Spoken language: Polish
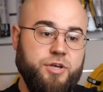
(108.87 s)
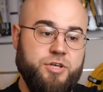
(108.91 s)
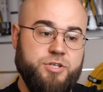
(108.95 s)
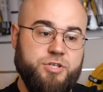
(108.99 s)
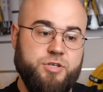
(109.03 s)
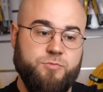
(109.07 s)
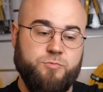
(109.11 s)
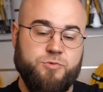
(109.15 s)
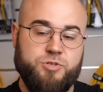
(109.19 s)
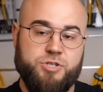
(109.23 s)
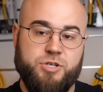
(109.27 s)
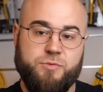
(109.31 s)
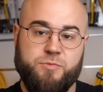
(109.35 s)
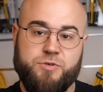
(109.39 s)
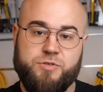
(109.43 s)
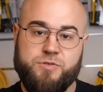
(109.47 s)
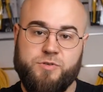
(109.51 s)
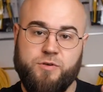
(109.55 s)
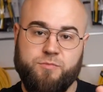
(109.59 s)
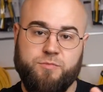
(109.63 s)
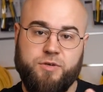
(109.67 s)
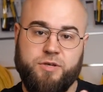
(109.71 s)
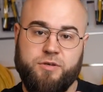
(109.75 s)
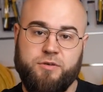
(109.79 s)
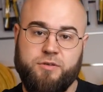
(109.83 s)
jeszcze możemy
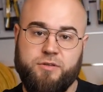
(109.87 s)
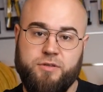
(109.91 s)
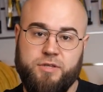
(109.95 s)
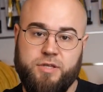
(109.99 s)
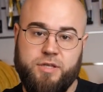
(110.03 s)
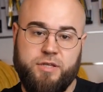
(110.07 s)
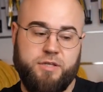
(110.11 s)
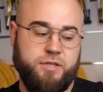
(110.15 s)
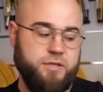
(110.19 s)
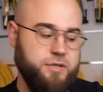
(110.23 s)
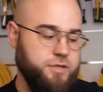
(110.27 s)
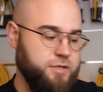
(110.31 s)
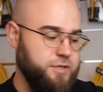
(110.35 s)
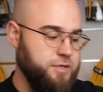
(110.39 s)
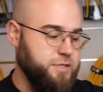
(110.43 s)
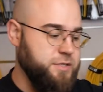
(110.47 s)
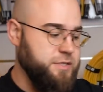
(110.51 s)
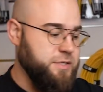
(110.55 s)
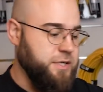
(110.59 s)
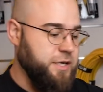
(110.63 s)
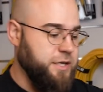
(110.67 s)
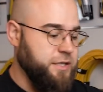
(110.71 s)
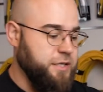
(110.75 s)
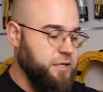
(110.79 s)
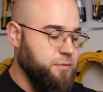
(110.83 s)
sobie ten e,
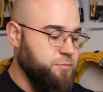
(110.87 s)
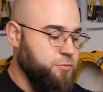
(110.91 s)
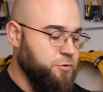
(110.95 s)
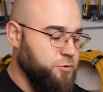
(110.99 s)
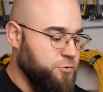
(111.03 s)
slider